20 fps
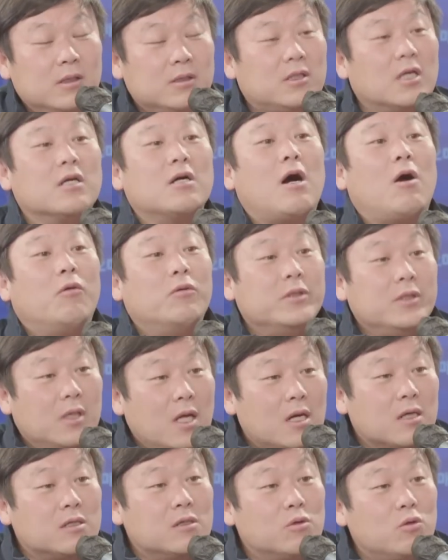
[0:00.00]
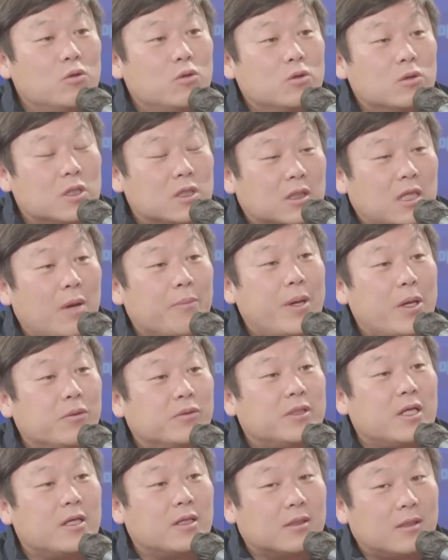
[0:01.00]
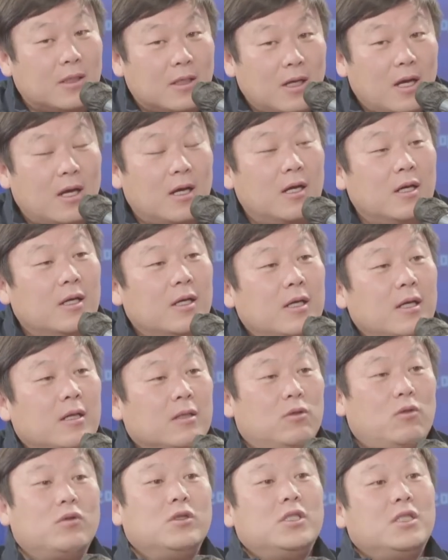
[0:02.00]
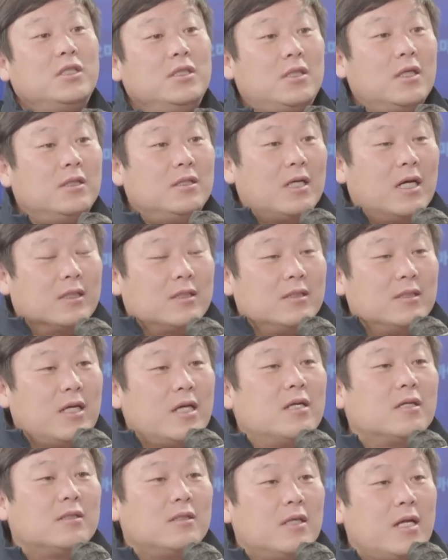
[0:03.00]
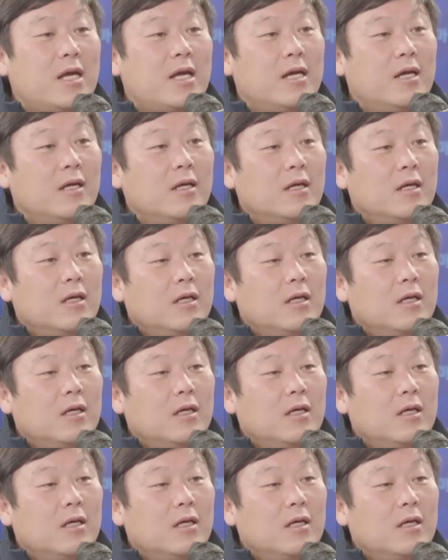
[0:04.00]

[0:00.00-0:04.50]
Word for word: 음... 전광훈이나 극우 극단 패륜 세력들이나 또는 신천지 같은 세력들의